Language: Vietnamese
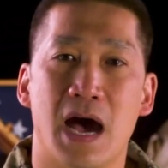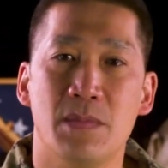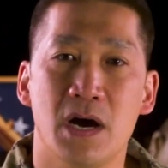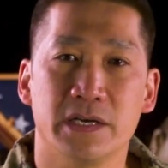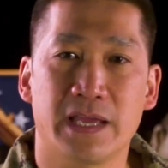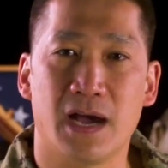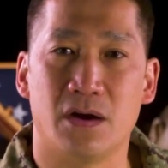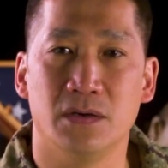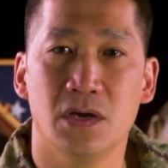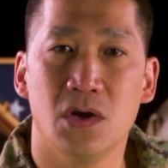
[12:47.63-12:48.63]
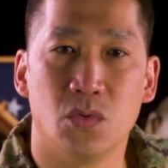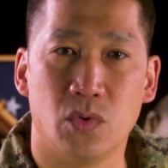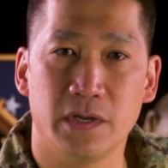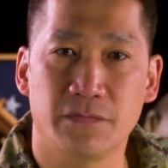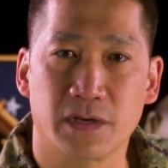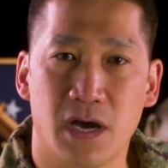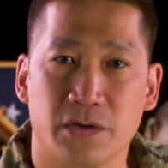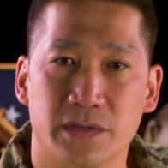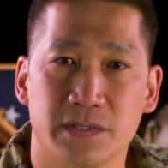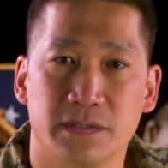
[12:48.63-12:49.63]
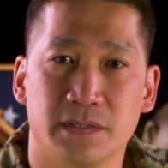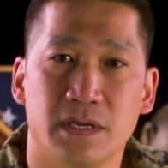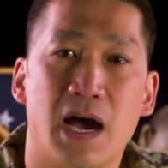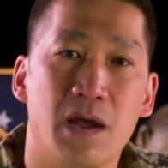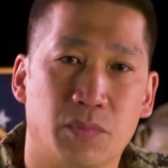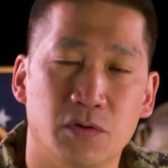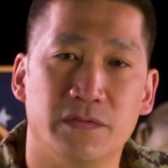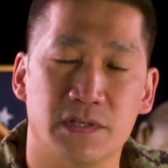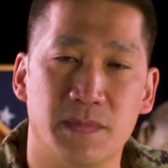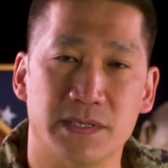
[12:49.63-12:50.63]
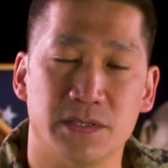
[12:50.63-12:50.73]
I'm Hung Cao, running for Congress. I approve this